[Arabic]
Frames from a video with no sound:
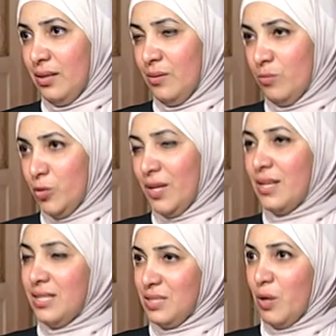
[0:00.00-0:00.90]

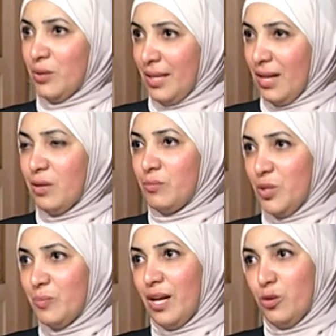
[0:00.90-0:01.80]
المنتدى اسمع وتكلم
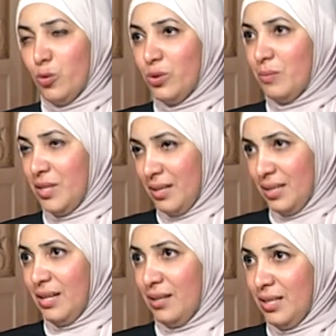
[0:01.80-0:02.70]
ضمن الجهود
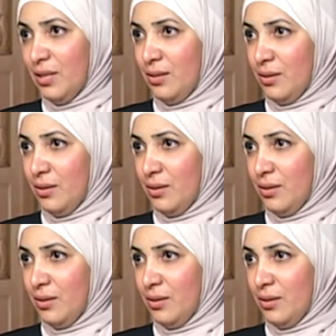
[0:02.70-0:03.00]
الميدانيه